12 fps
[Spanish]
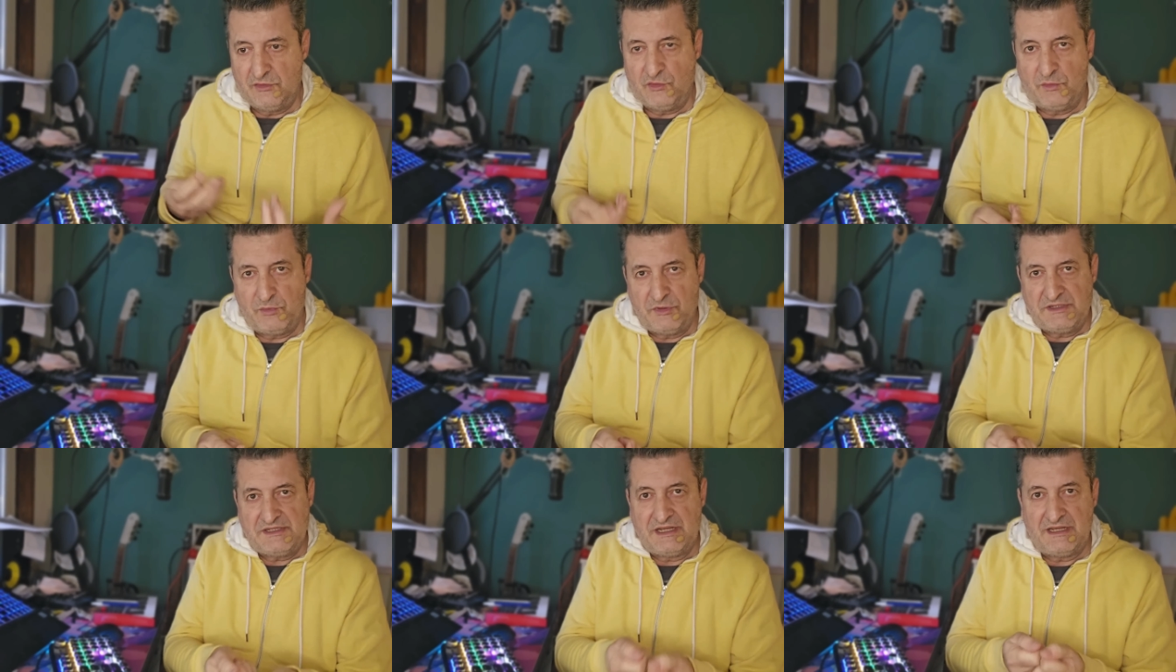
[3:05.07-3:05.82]
no
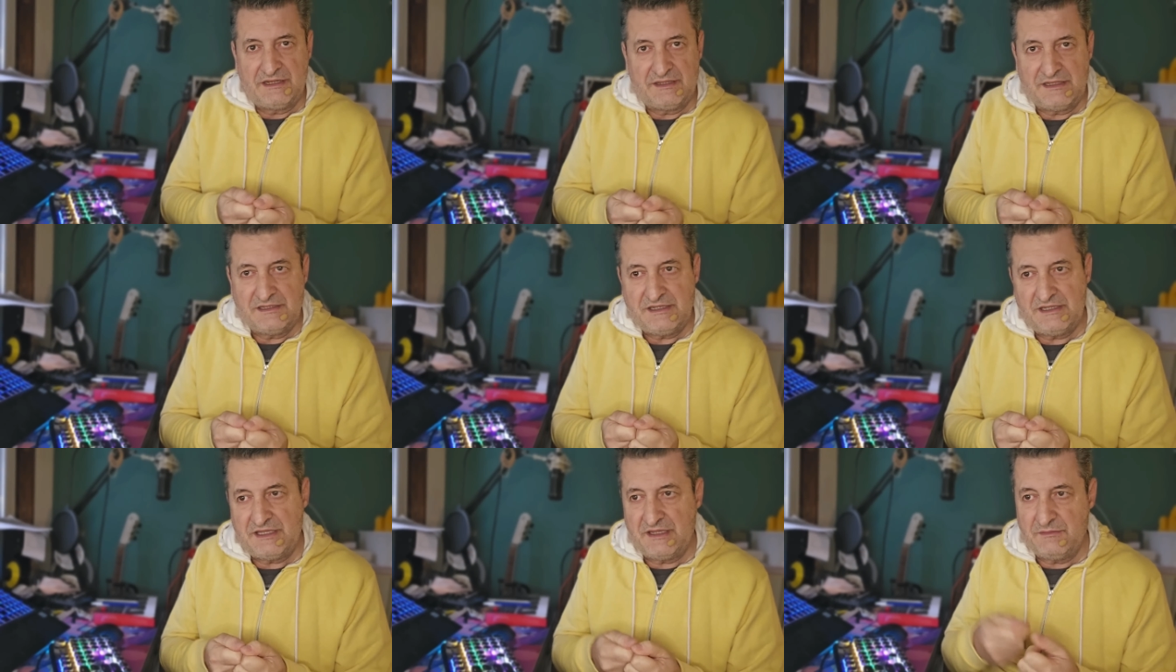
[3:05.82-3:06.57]
puede salir del
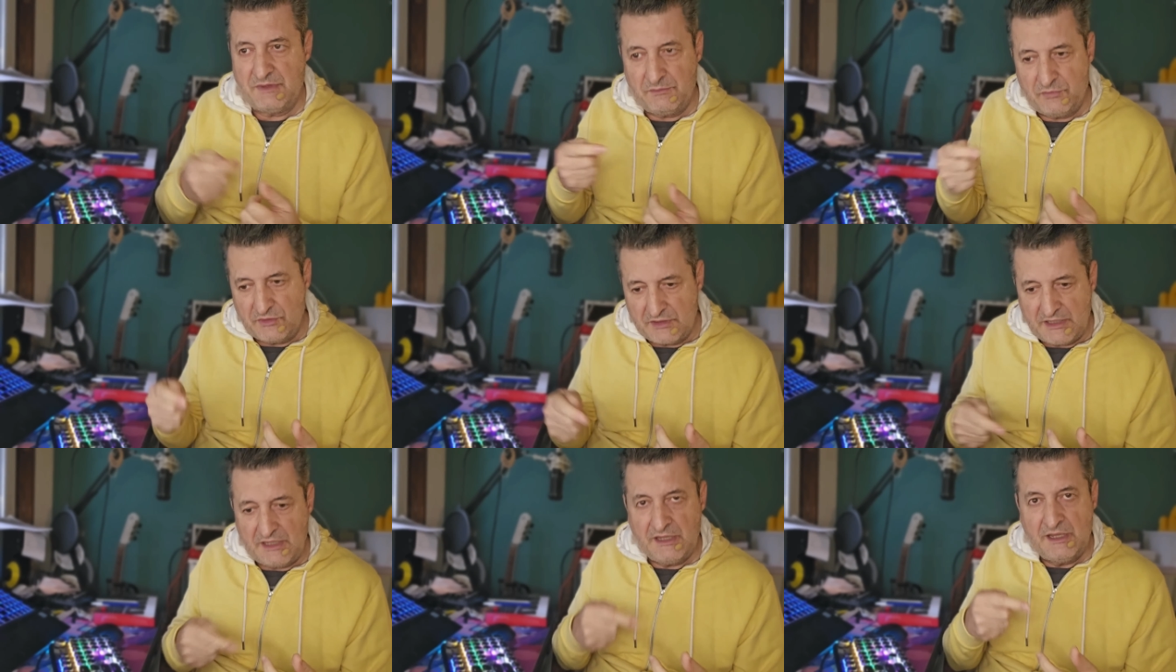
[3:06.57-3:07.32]
sistema
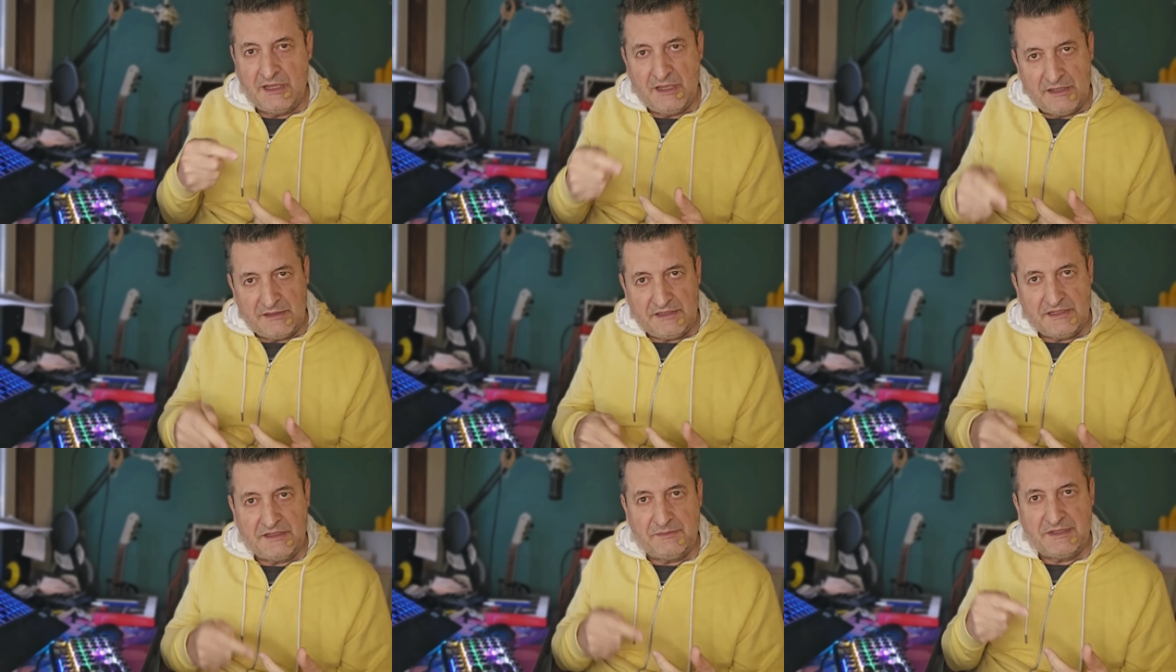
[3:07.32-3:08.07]
porque
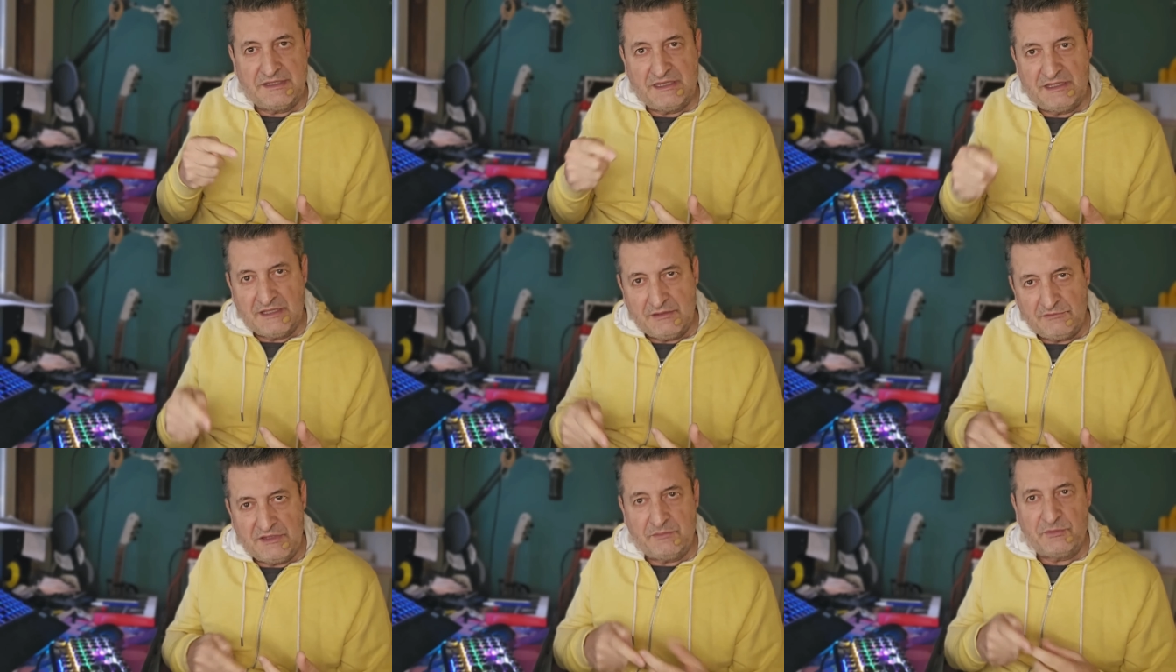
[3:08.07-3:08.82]
tiene metida
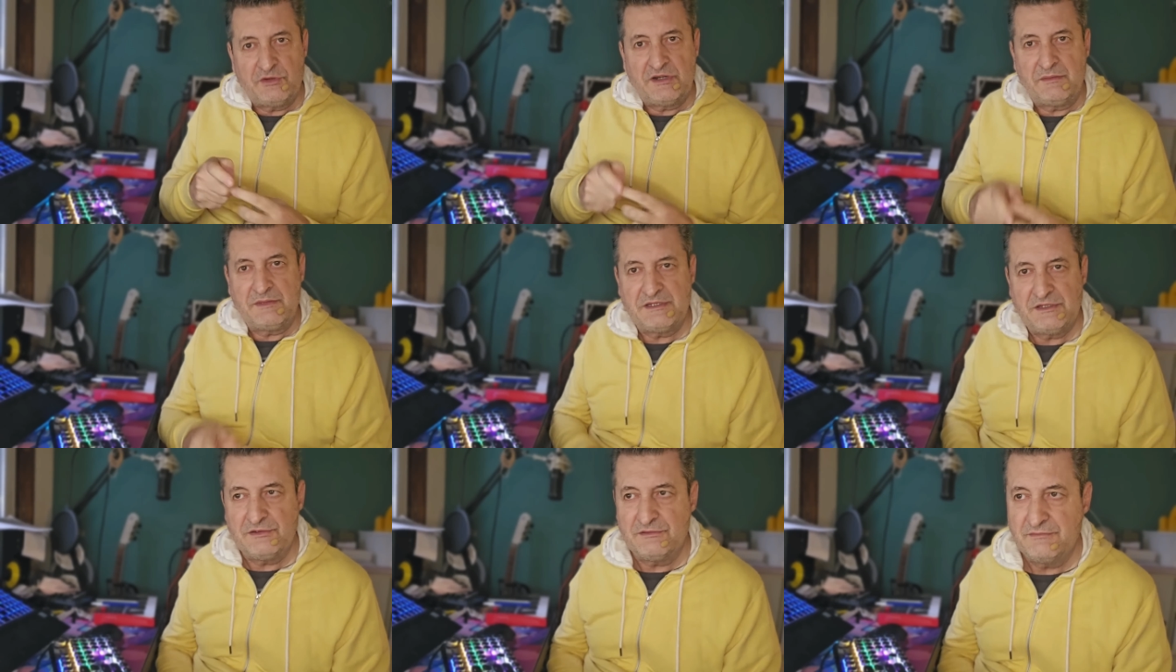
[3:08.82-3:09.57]
una
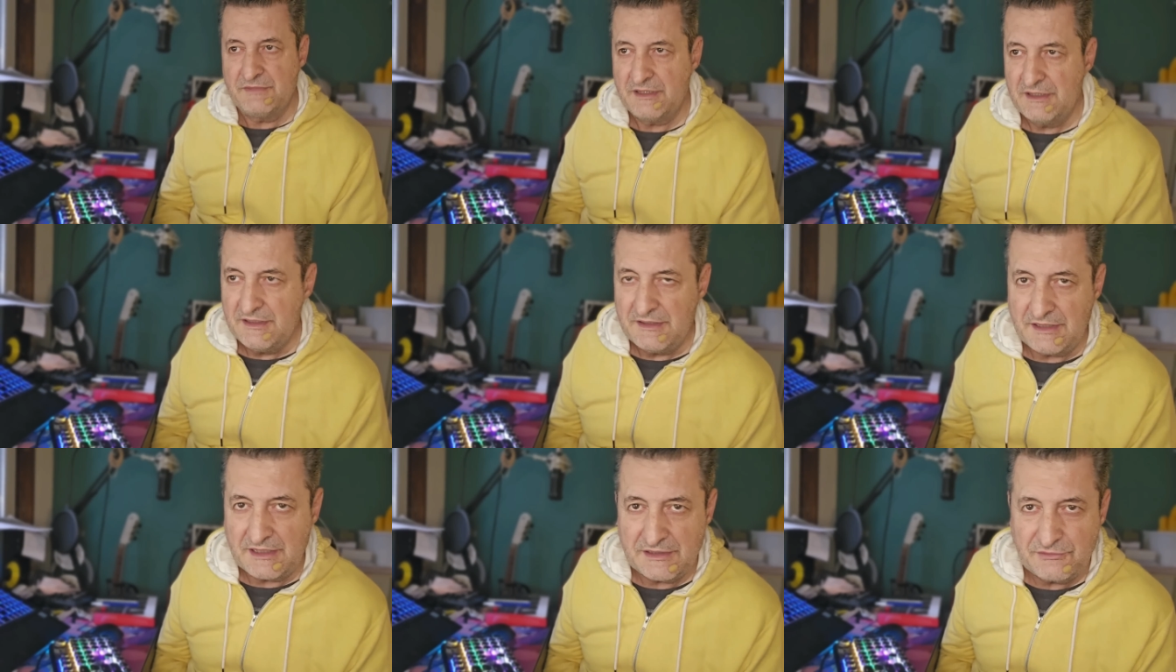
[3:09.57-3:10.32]
programación
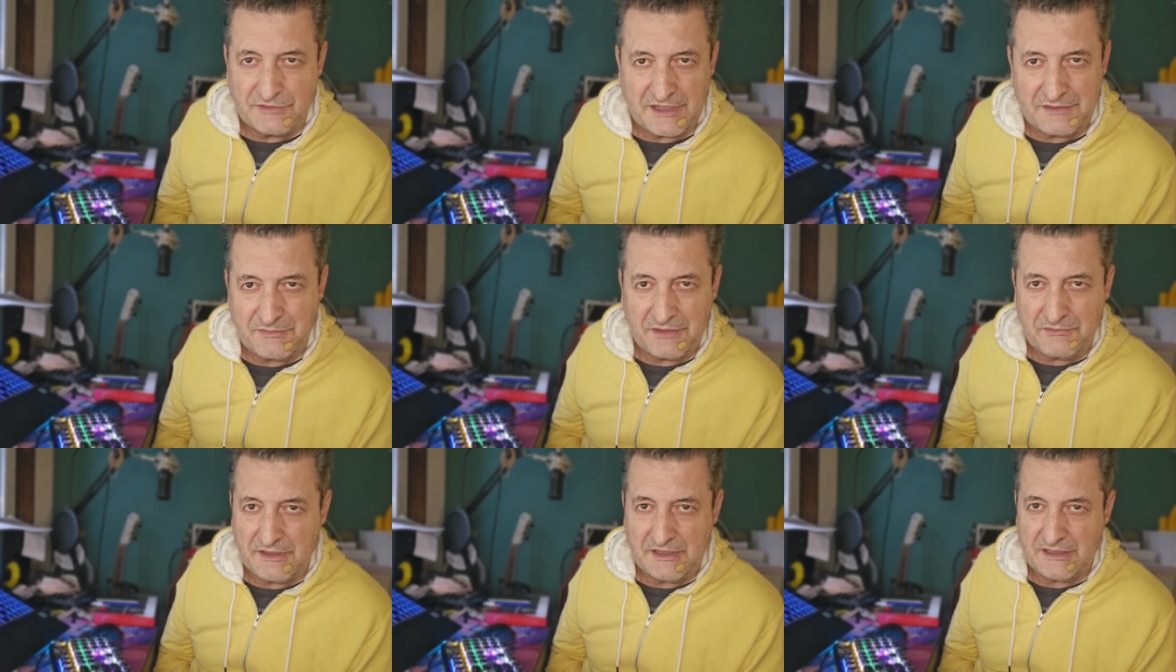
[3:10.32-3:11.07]
de que es un
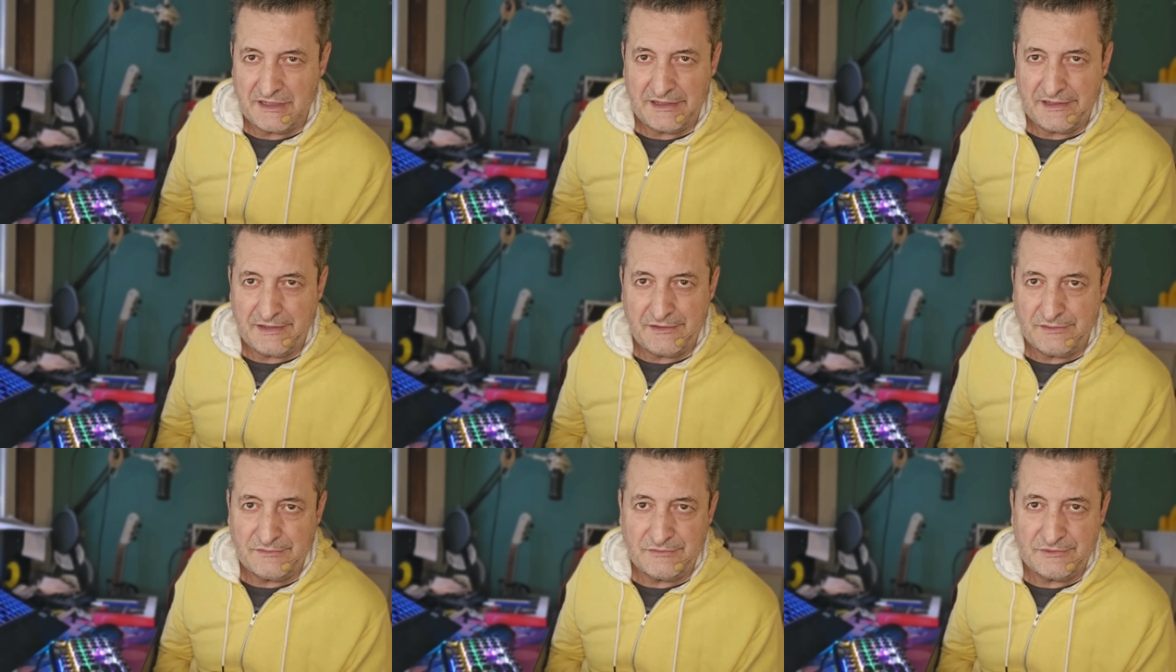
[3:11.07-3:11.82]
alma vieja y
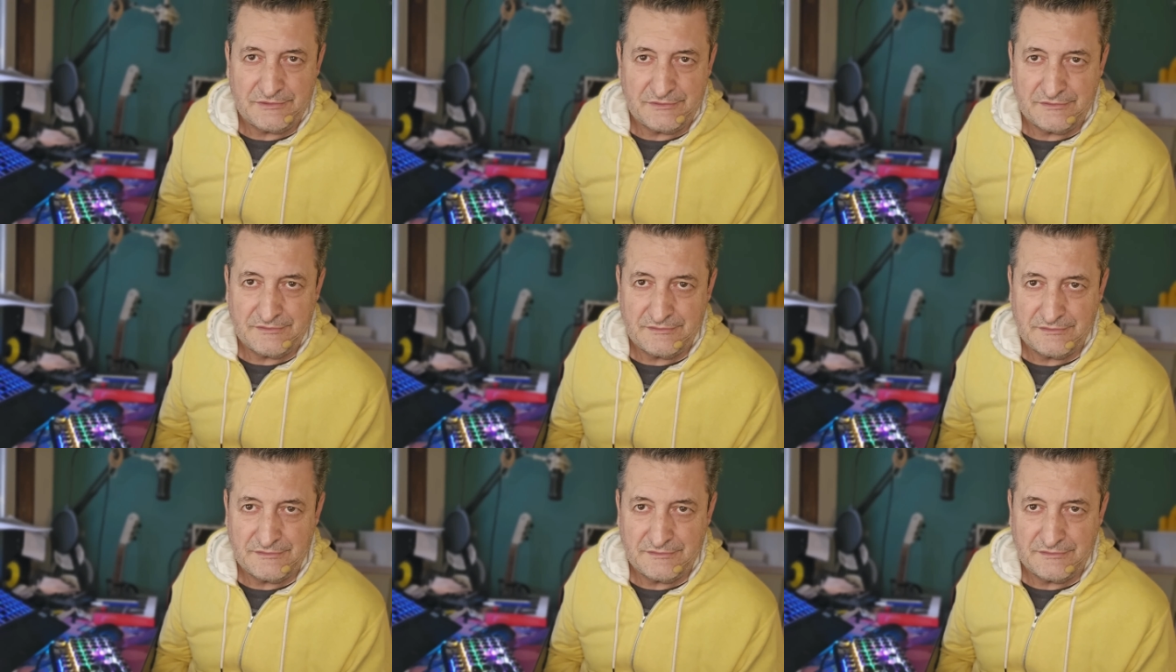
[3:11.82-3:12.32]
como